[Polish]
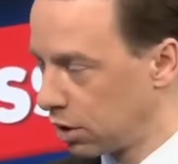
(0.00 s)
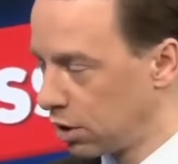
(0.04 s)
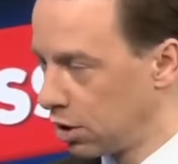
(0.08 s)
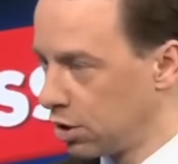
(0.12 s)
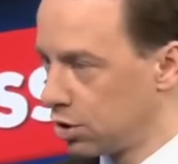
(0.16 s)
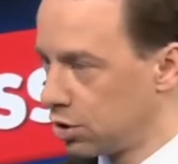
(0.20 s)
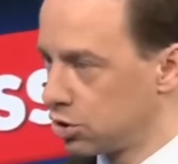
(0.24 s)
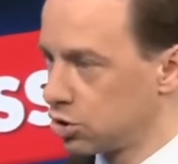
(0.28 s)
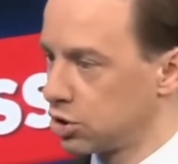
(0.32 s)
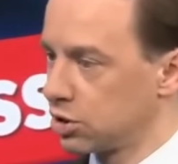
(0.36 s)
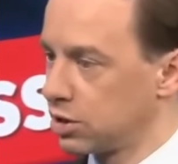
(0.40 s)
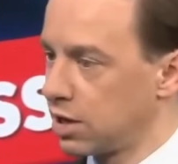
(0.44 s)

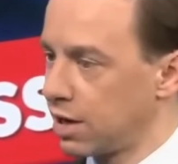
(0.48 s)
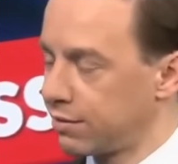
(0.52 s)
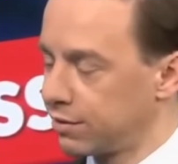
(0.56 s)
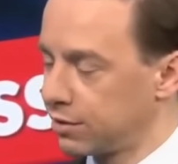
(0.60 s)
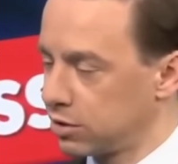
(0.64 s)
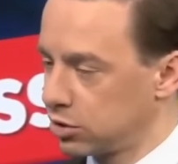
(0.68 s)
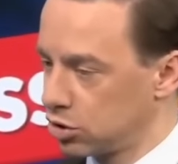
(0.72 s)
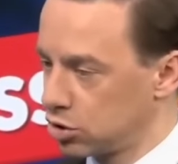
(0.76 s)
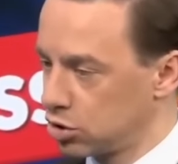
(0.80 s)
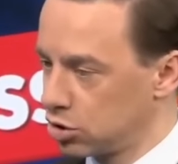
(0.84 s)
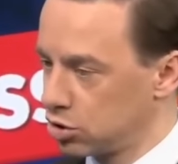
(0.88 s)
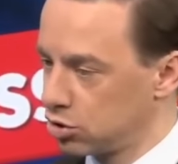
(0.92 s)
Mhm. Czyli
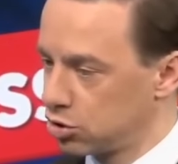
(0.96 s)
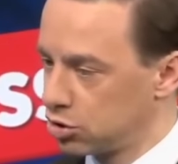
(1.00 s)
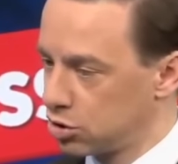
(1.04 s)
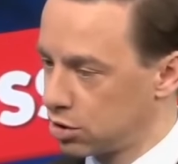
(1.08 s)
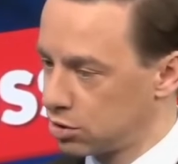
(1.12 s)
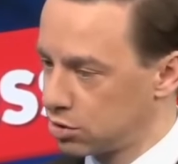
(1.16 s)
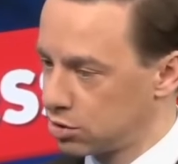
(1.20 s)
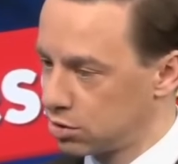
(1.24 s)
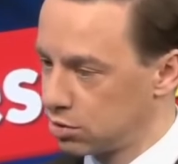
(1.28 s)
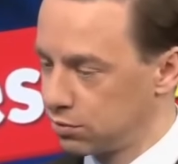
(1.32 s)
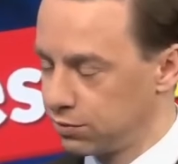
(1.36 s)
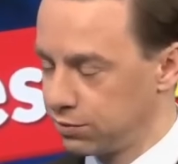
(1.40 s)
nawet jeżeli
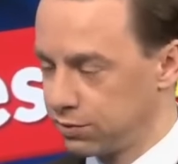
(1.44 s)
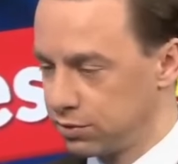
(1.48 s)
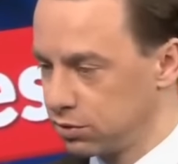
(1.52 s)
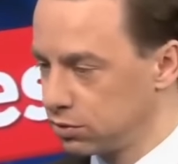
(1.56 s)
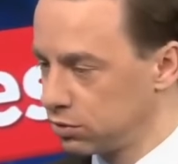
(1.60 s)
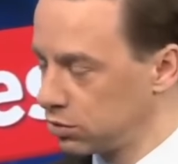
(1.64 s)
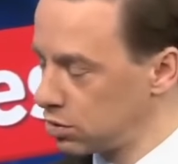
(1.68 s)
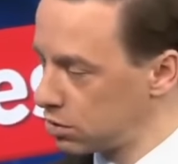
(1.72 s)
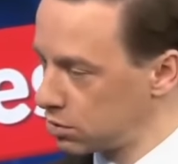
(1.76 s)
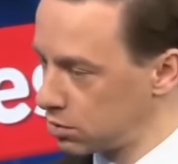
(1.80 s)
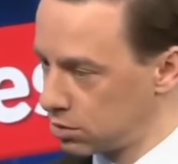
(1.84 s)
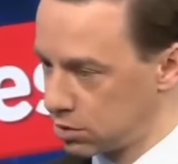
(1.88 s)
często,
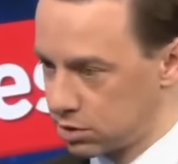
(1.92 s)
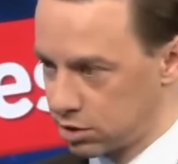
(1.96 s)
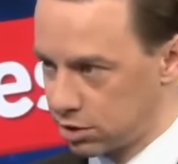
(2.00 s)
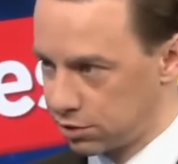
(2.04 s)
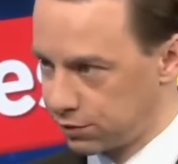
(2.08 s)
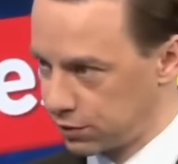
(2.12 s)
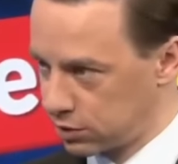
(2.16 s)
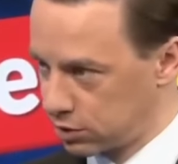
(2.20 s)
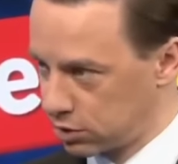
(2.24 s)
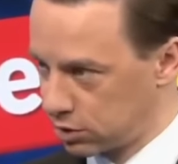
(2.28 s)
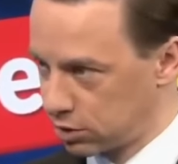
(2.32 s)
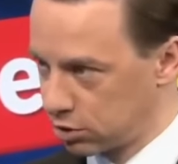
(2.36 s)
często jest na
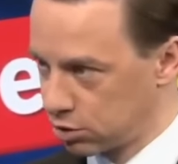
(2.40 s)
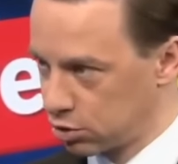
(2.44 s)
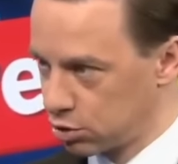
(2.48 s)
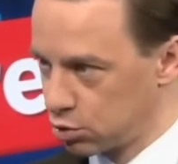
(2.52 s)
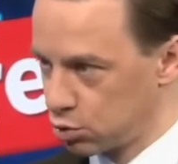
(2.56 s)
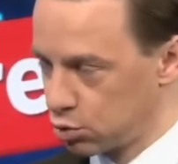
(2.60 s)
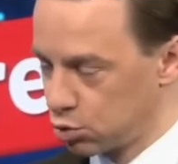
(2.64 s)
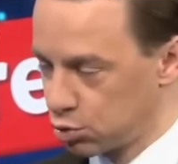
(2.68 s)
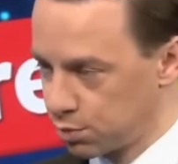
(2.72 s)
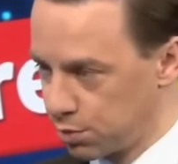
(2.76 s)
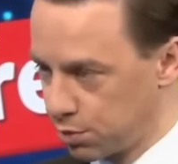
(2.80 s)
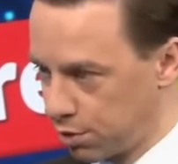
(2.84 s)
świecie tak, że
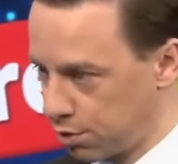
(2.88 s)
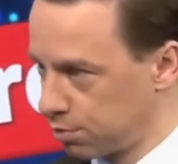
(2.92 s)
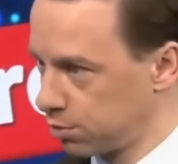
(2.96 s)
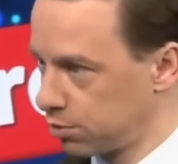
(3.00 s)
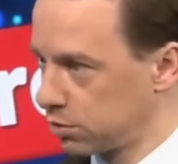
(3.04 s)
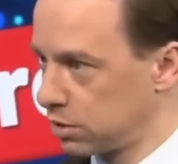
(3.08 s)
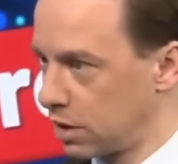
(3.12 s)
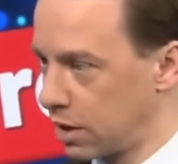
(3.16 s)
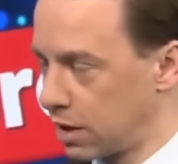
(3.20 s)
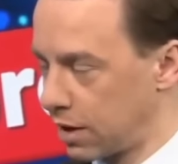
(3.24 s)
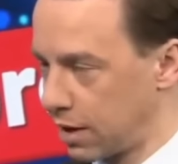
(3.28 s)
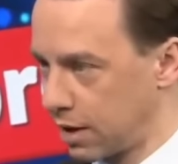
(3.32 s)
służby robią
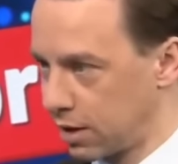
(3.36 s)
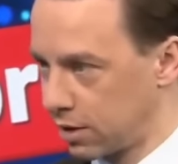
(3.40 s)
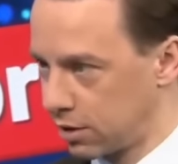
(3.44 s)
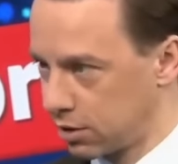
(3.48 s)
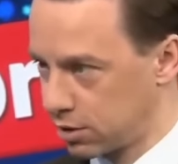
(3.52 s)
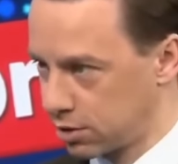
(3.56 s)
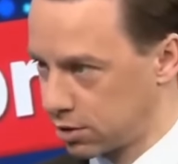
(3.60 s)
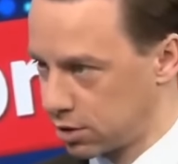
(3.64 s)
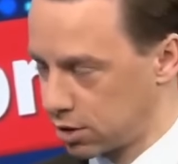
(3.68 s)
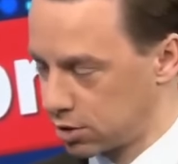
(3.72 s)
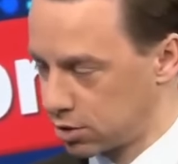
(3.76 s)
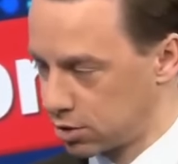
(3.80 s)

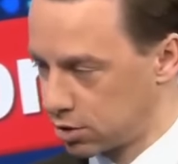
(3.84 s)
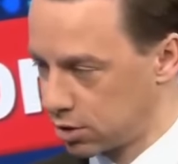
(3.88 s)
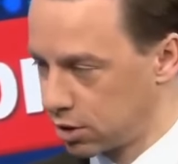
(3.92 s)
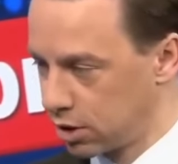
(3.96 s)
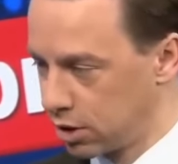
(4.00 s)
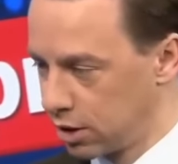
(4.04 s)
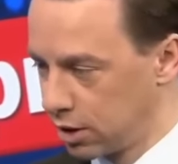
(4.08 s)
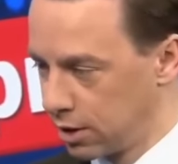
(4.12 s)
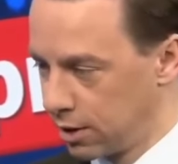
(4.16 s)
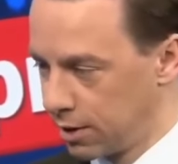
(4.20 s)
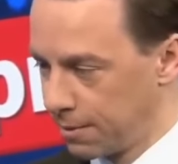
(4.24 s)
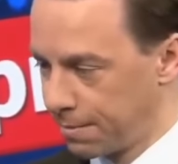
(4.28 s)
nielegalne rzeczy,
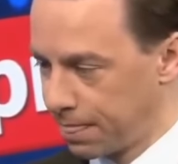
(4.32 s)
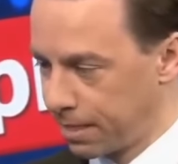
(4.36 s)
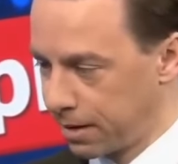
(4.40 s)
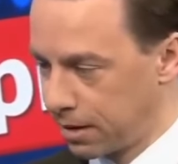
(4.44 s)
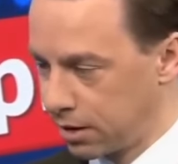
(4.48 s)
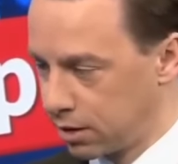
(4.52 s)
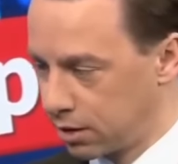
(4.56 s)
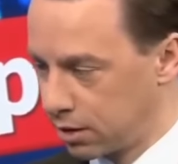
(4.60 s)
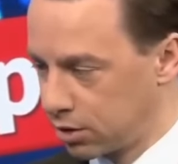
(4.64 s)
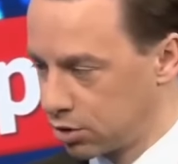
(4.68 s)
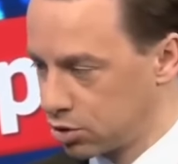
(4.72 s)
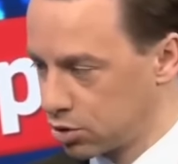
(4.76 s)

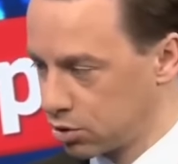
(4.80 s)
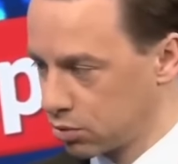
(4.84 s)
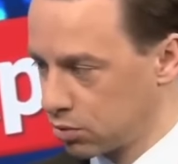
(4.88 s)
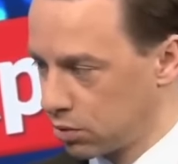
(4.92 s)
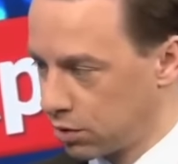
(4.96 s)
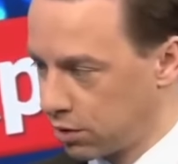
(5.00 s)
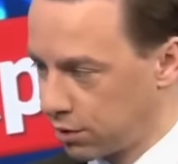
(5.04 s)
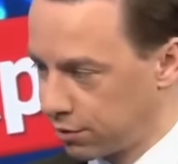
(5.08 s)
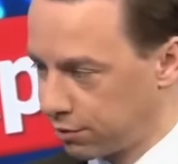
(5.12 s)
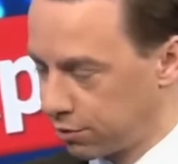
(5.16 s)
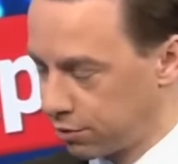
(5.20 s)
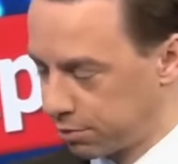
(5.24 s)
e,
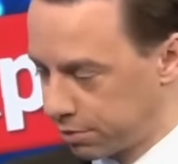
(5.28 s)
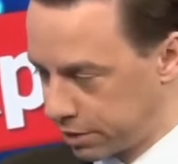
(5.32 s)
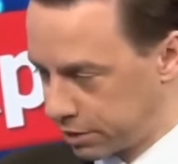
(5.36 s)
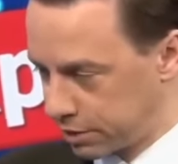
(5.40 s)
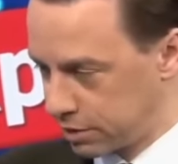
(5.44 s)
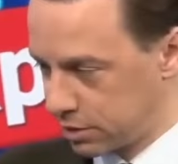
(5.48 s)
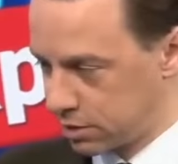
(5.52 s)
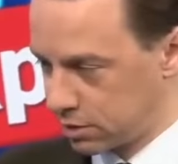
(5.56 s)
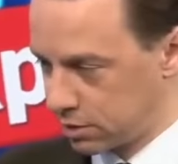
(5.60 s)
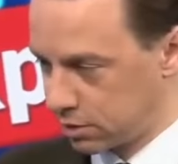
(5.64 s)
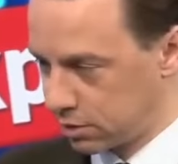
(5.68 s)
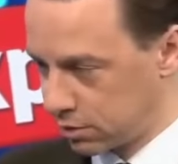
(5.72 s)
szczególnie
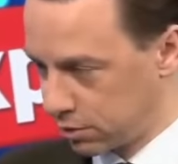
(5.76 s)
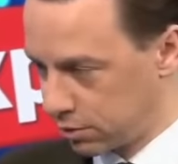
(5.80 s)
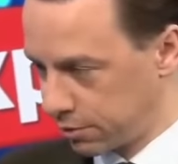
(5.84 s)
wobec,